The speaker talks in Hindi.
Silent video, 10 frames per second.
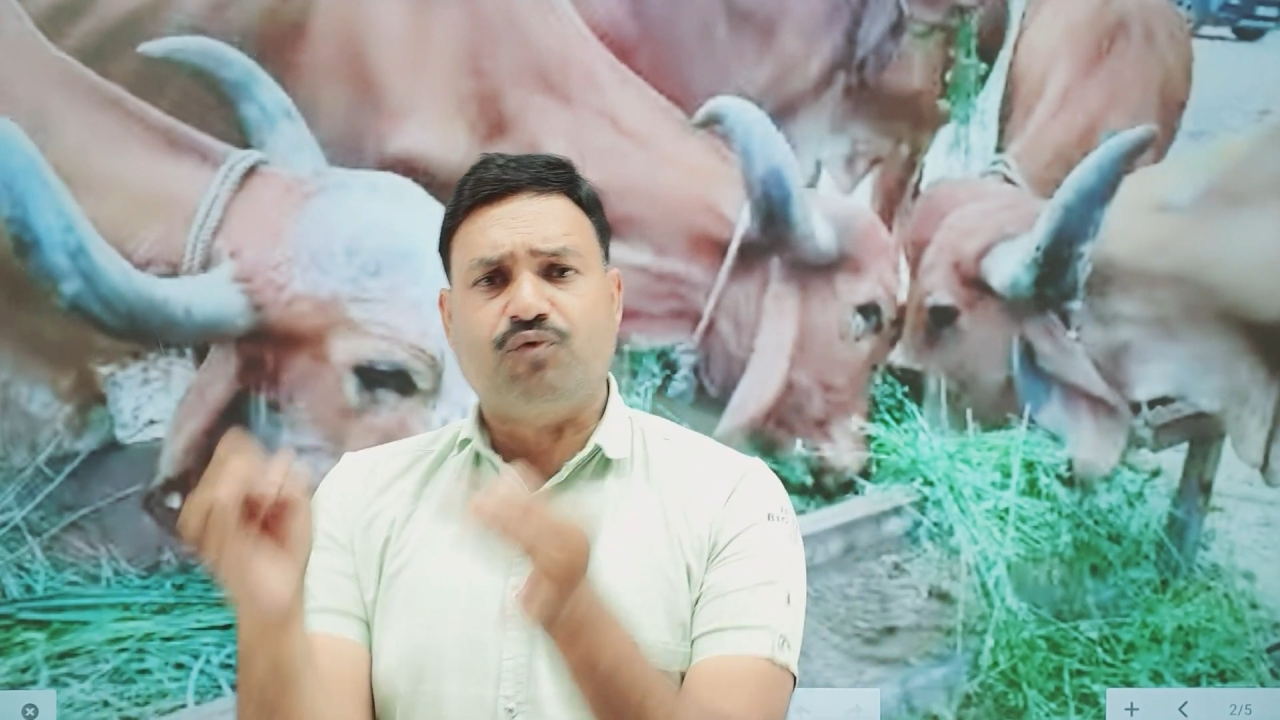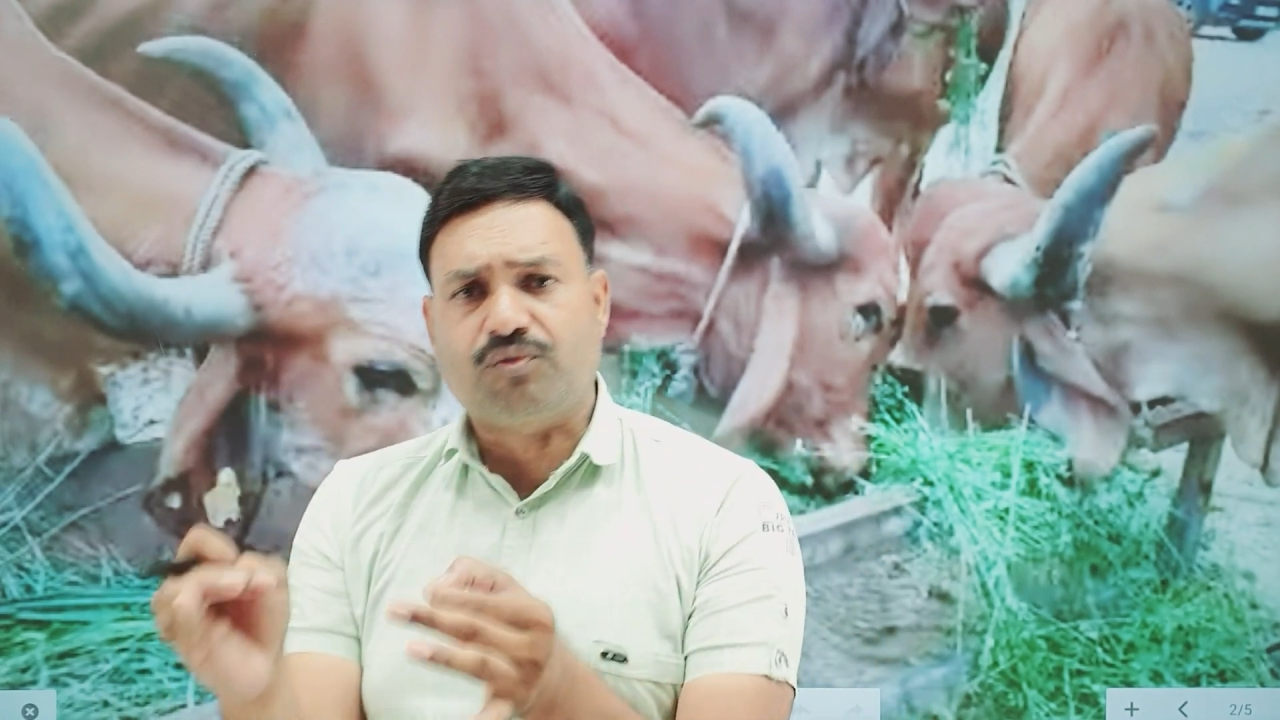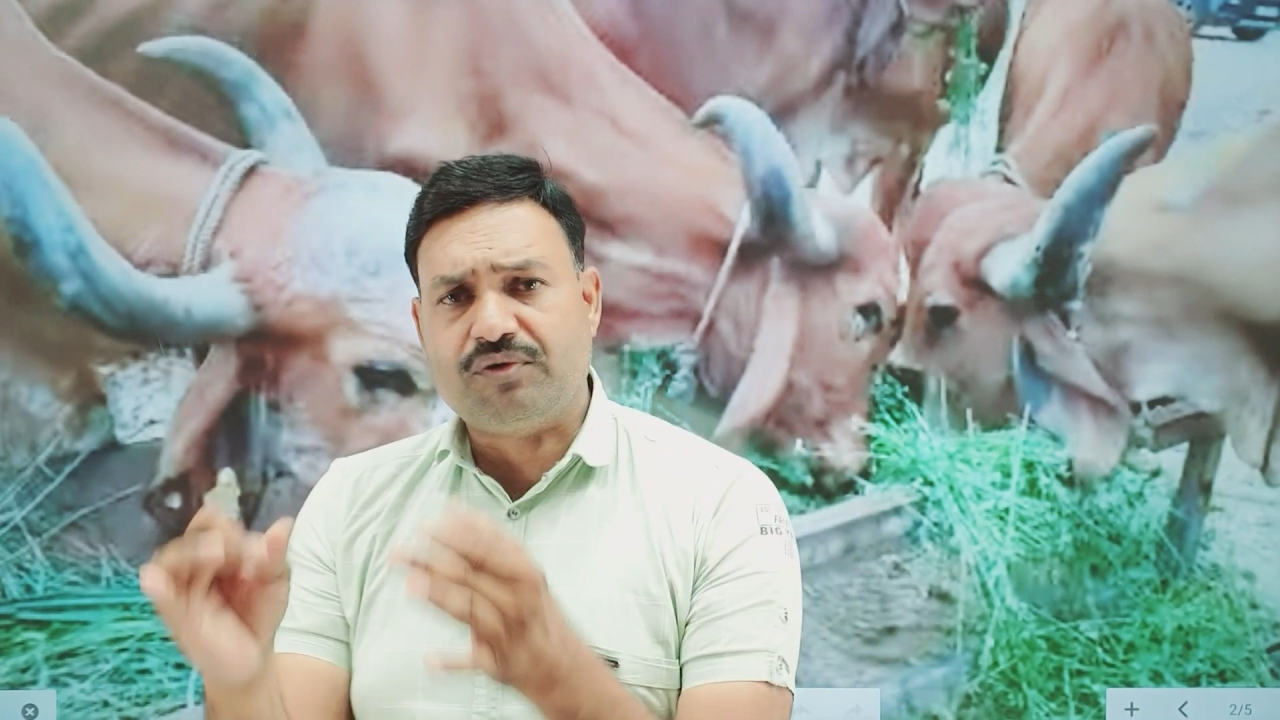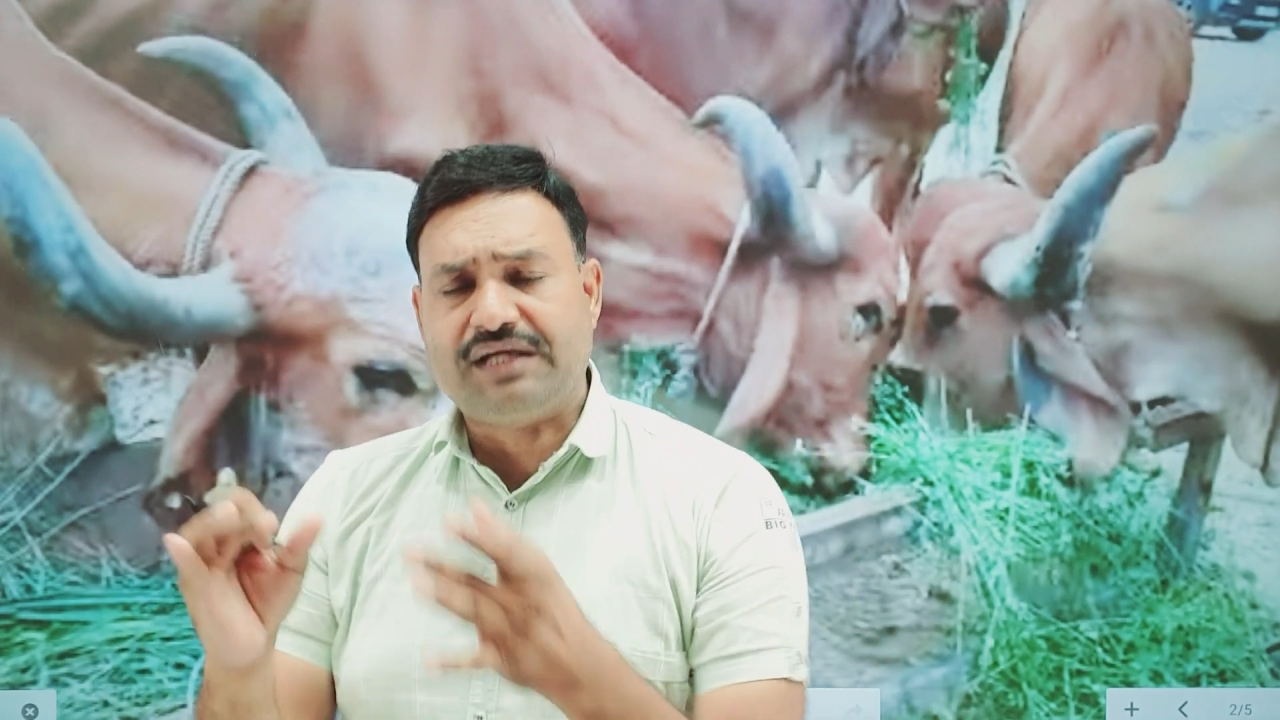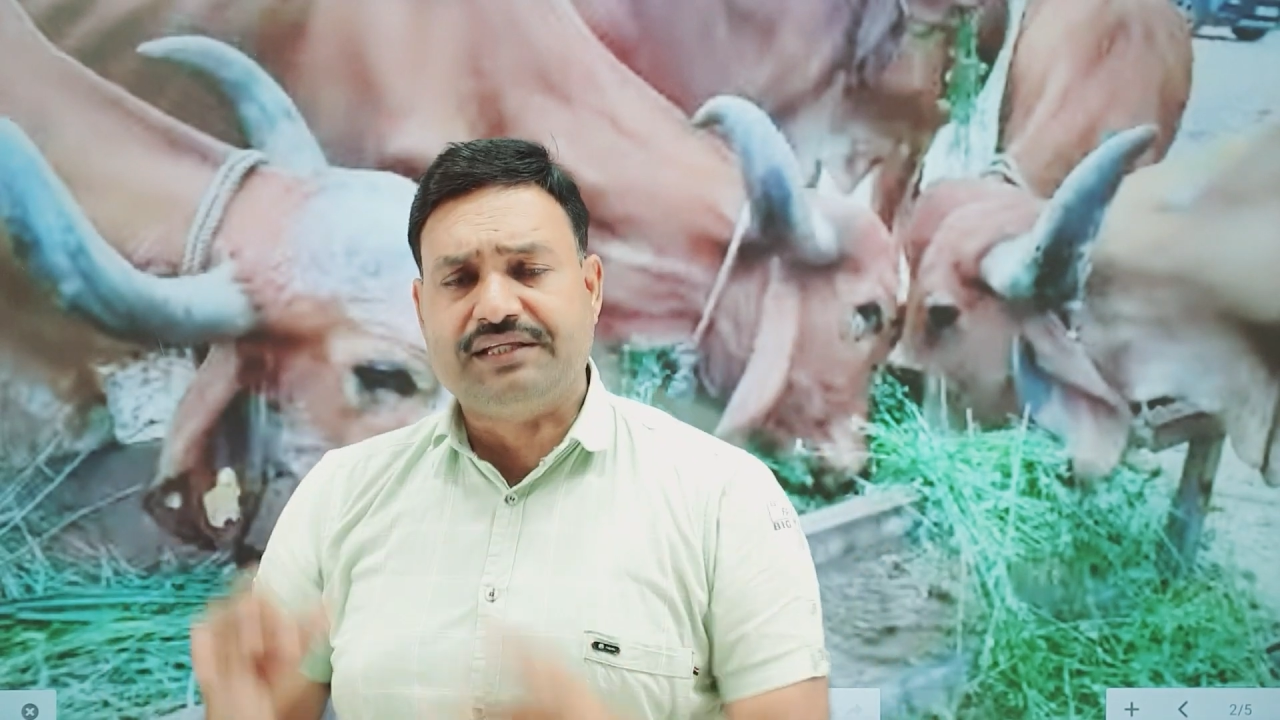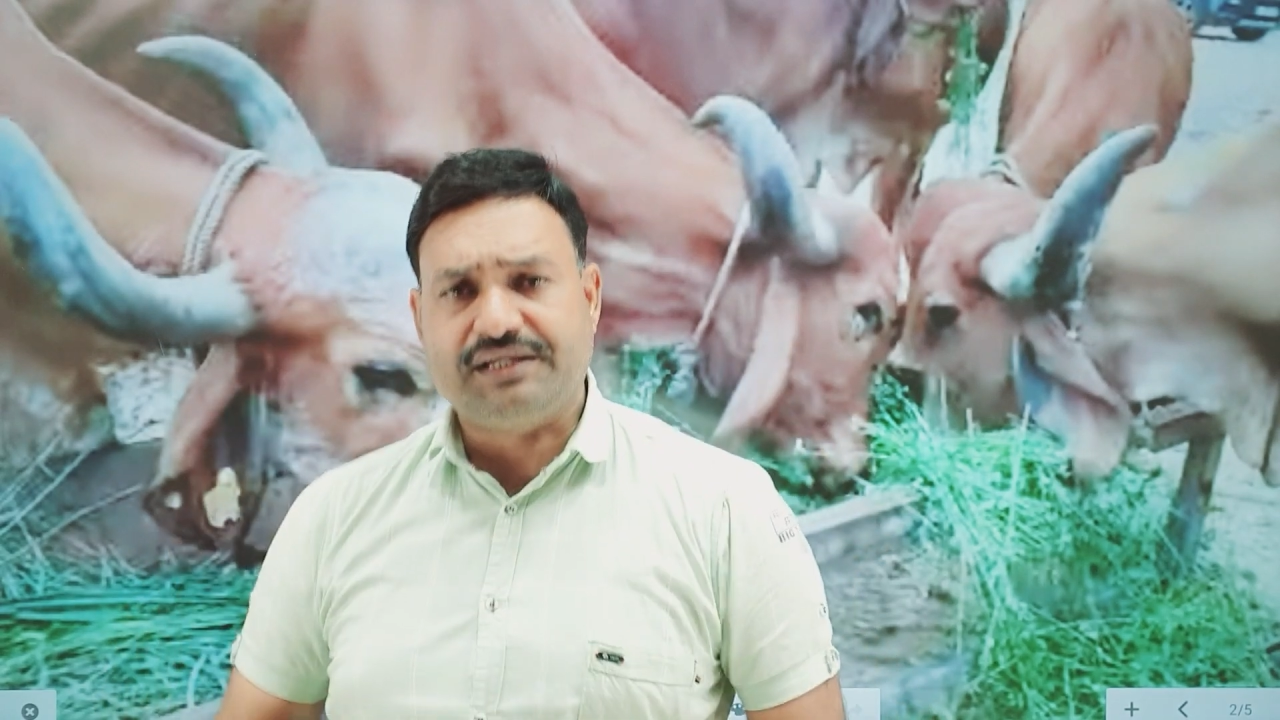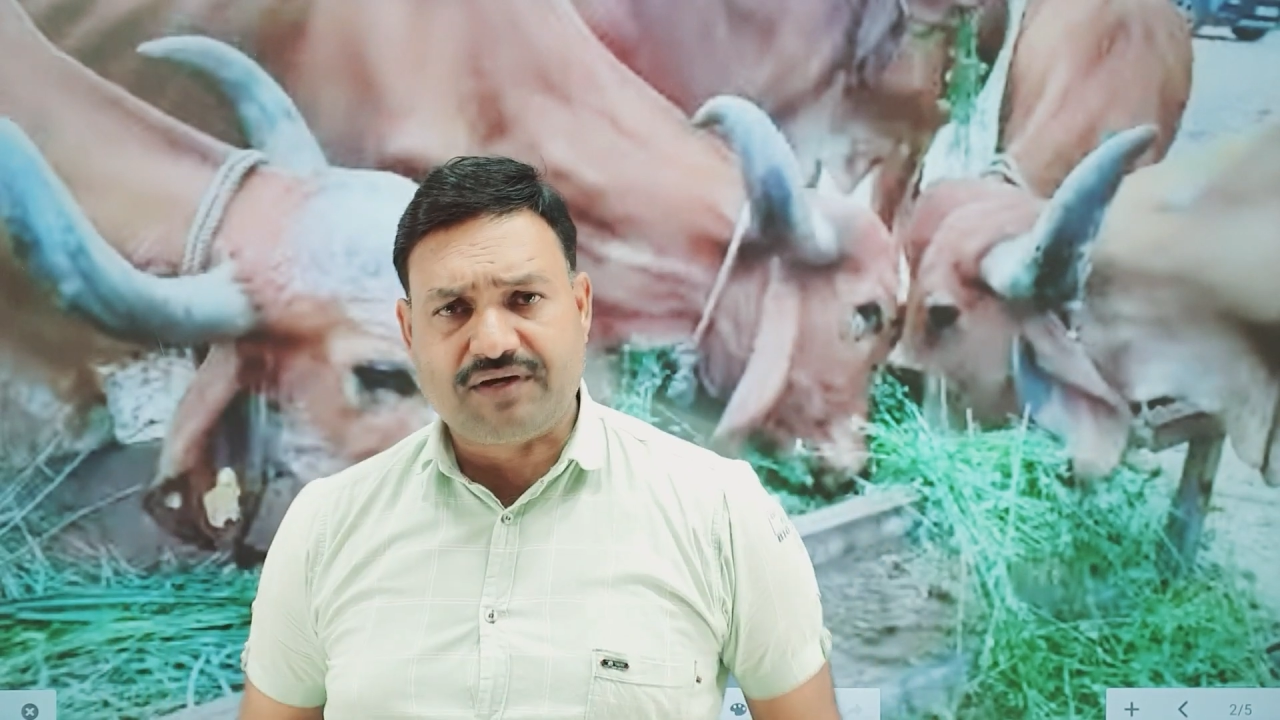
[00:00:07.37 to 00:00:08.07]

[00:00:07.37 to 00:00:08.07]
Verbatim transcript: फॉर्मूला देने